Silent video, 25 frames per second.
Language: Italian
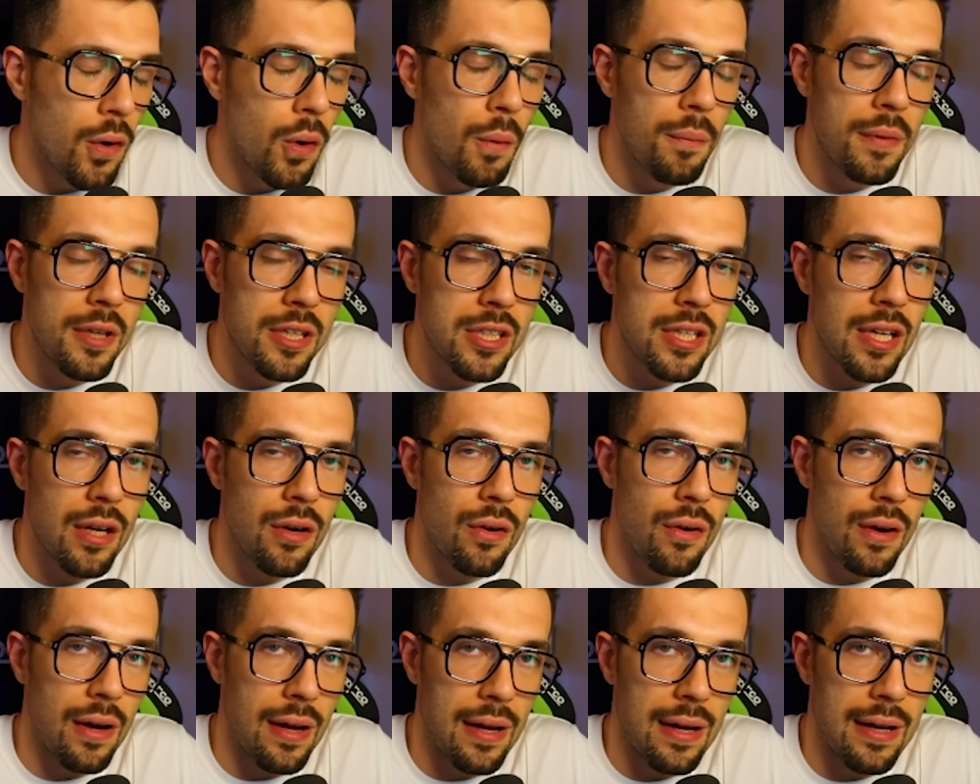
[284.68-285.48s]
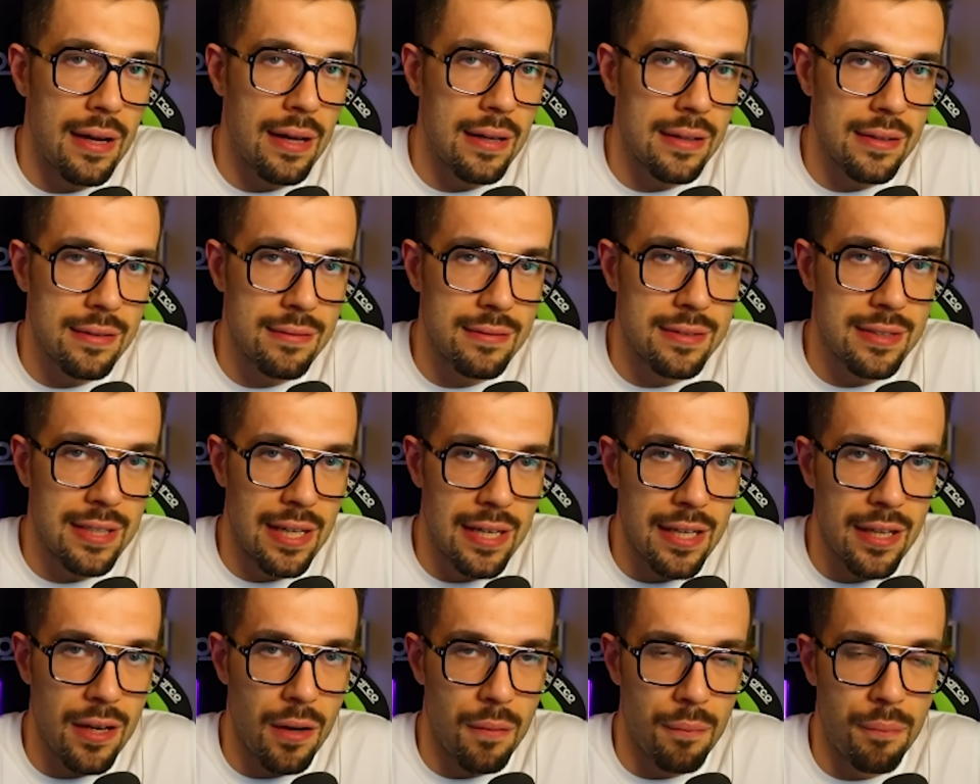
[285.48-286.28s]
cominciano a
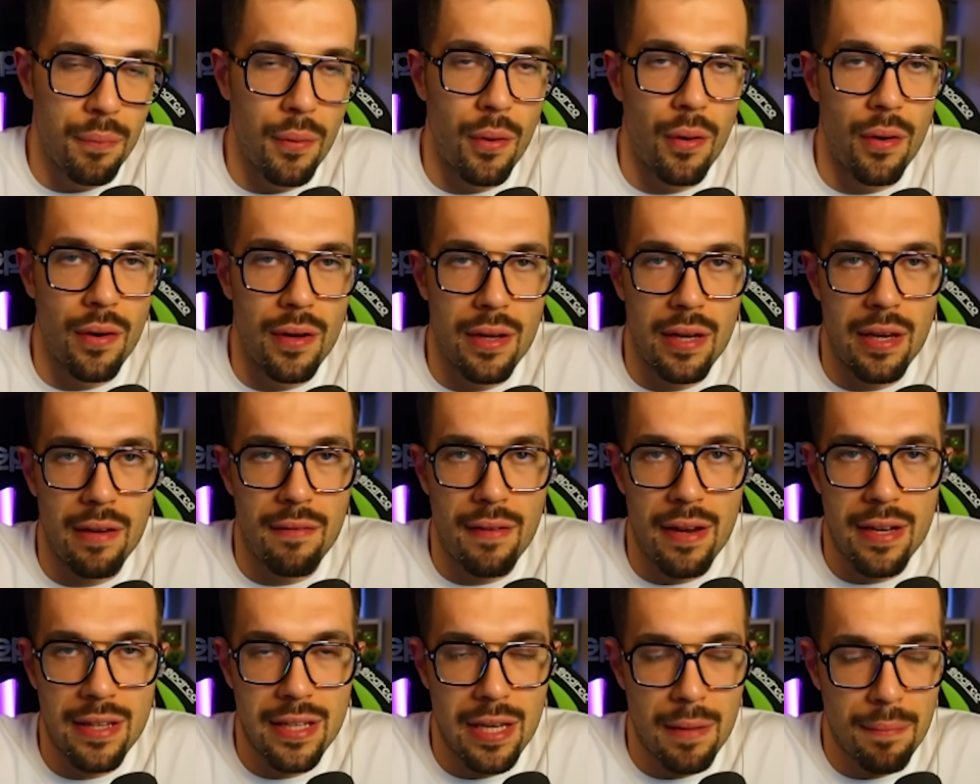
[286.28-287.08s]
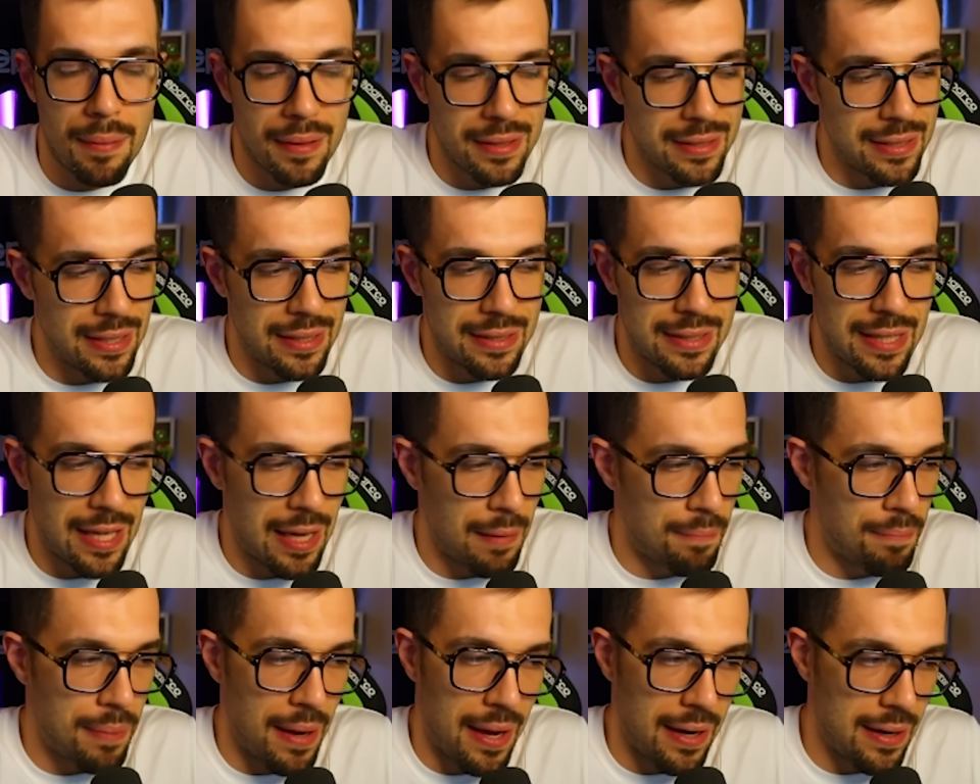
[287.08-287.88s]
salire un po' i livelli delle partite,
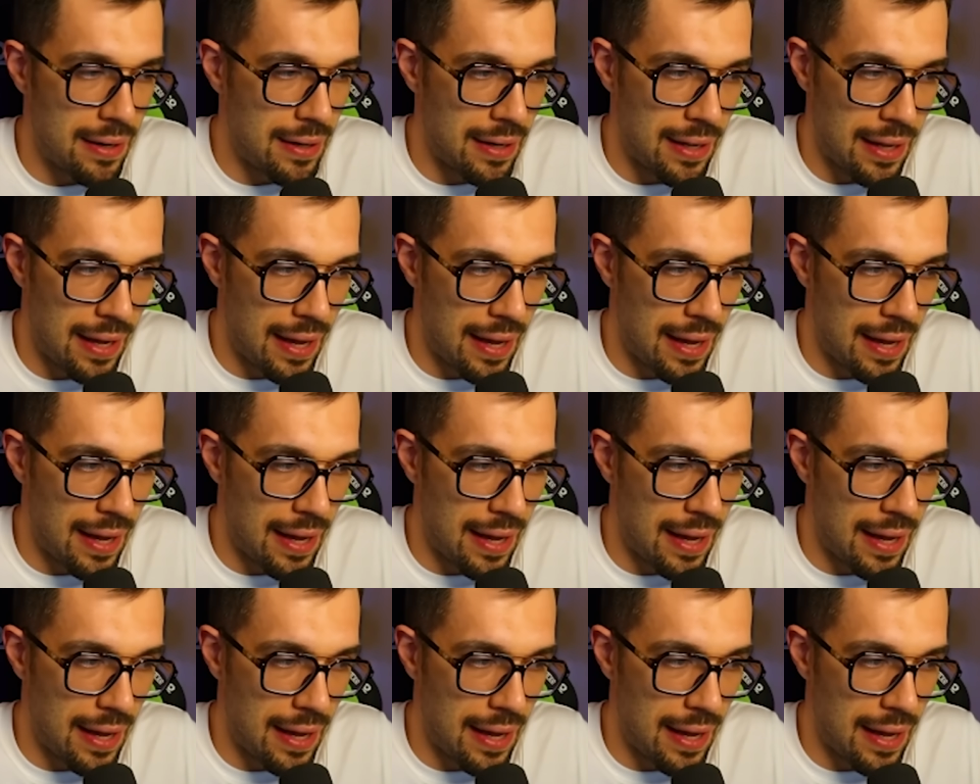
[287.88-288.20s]
Penny